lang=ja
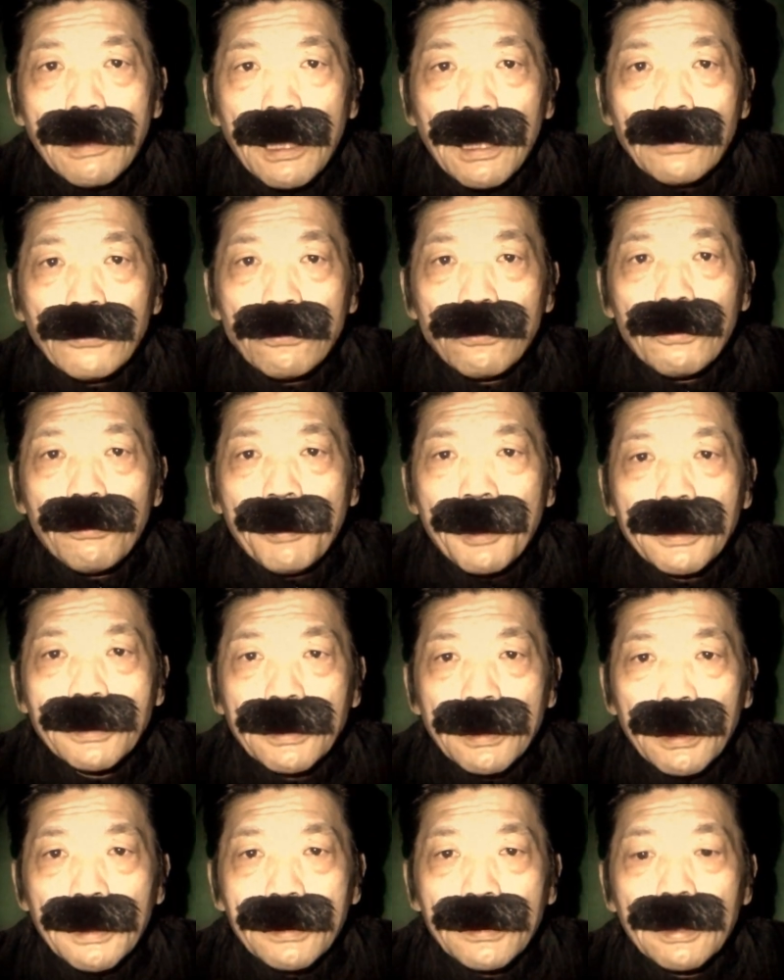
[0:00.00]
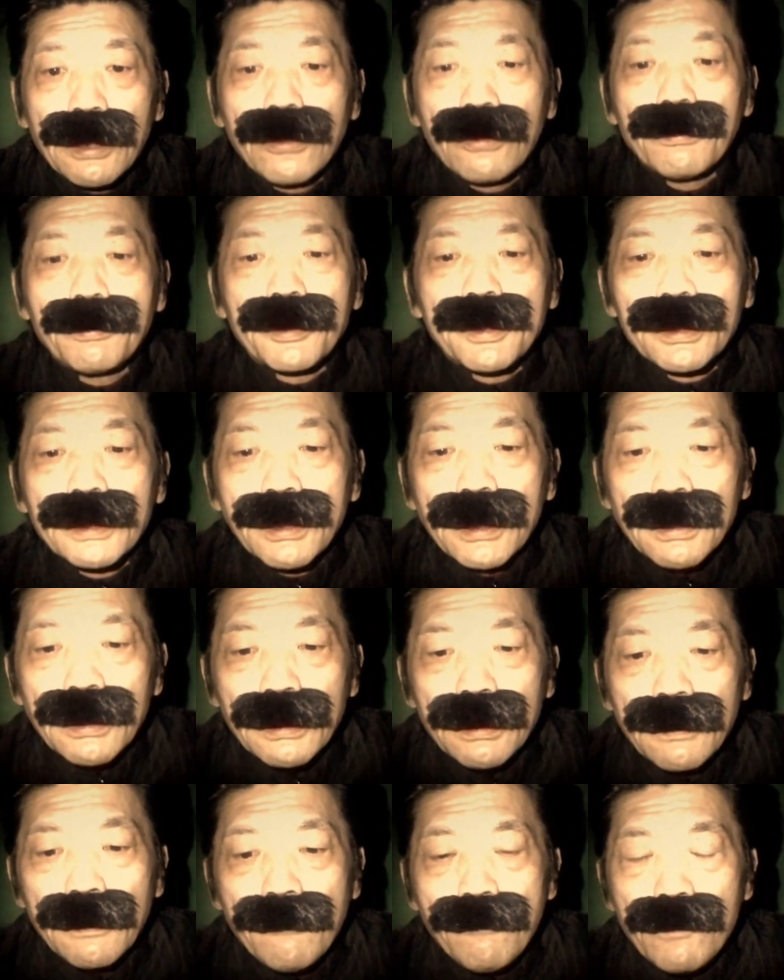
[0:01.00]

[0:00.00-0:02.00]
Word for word: あの伸ばして、背伸びして、